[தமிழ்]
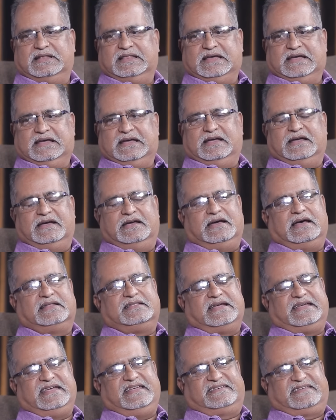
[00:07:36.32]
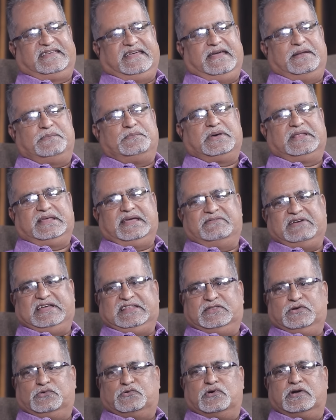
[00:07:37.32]
வந்து அந்த இசை என்பதை
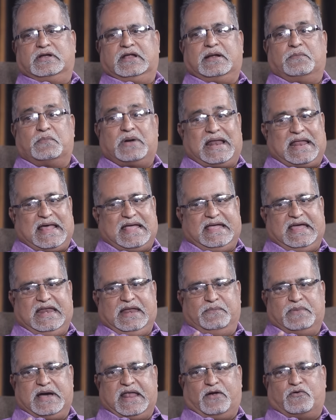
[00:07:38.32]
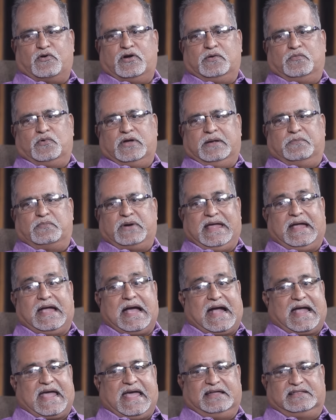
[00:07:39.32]
வைத்துக்கொண்டு நம்மளெல்லாம் எலி மாதிரி கொண்டு போய் எப்படி
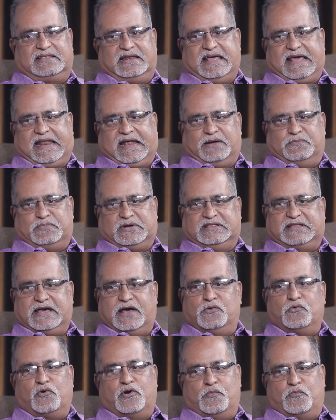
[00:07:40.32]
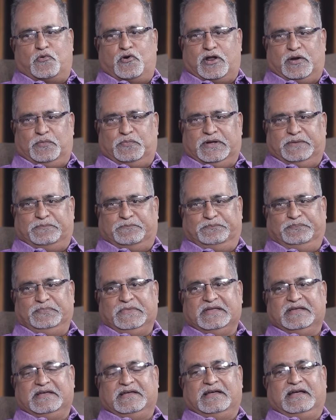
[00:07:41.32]
கங்கை ஆற்றுல இறக்க பார்த்தாருன்னு ஒன்று போட்டிருப்பேன்
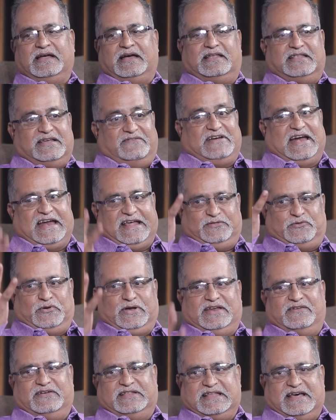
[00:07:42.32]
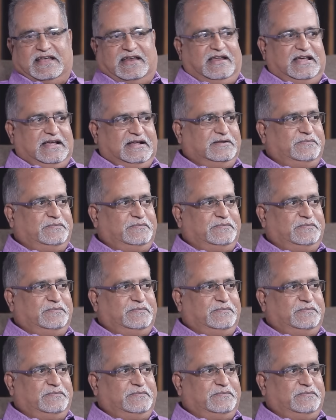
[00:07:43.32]
அந்த வேலையை தூக்கிட்டு வந்தார்ல